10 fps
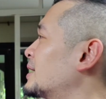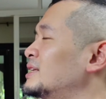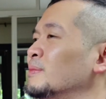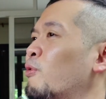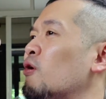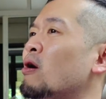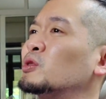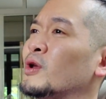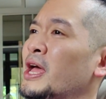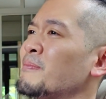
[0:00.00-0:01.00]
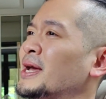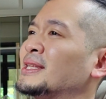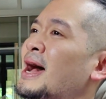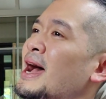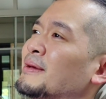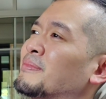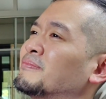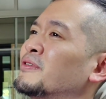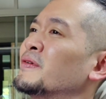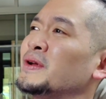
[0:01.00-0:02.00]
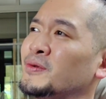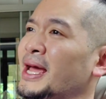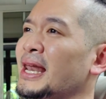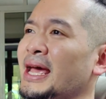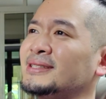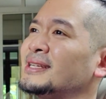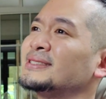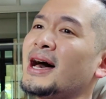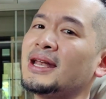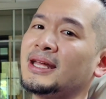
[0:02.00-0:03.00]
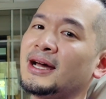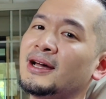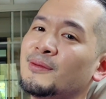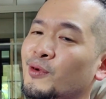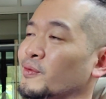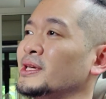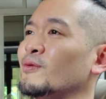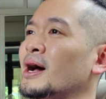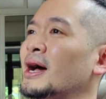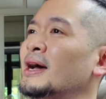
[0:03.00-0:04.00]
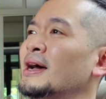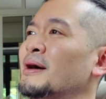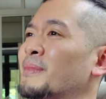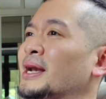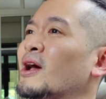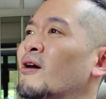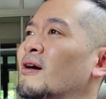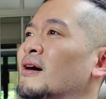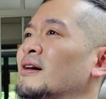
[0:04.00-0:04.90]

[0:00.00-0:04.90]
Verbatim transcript: บางทีพกกล้องตัวเล็กไปถ่ายรีวิวเล็กๆ สั้นๆ เนี่ย ผมคิดว่ามันก็